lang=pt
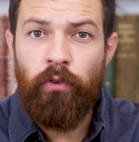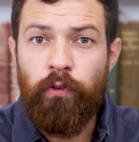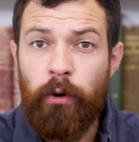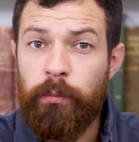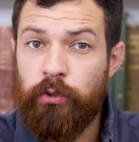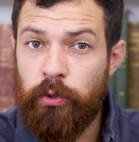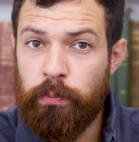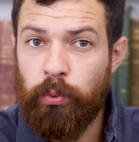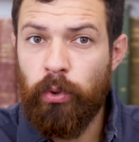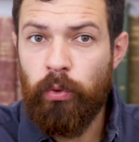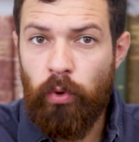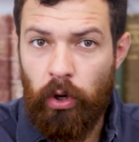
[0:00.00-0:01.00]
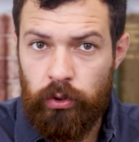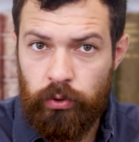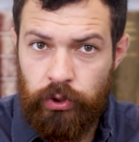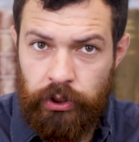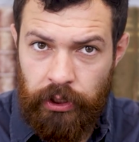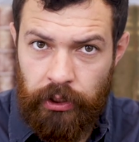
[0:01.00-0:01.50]
Conforme estipula o
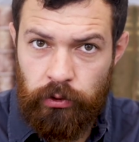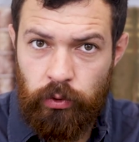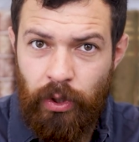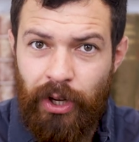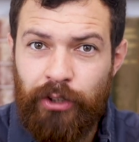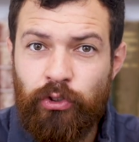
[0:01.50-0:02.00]
Código de Trânsito,